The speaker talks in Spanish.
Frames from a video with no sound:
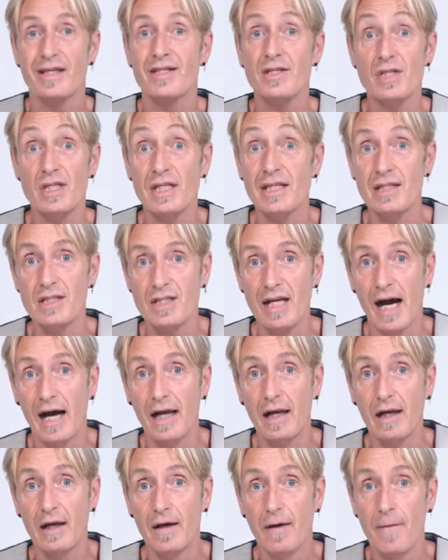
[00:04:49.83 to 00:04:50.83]
sin
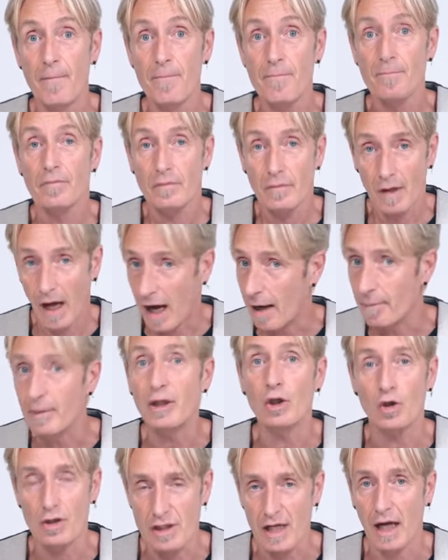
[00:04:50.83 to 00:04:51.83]
sal, ha
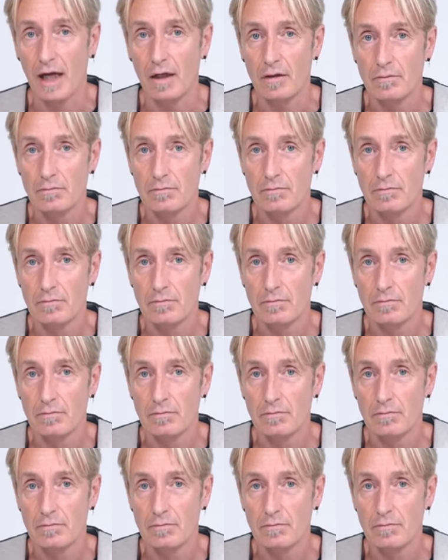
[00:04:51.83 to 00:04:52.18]
habido sal.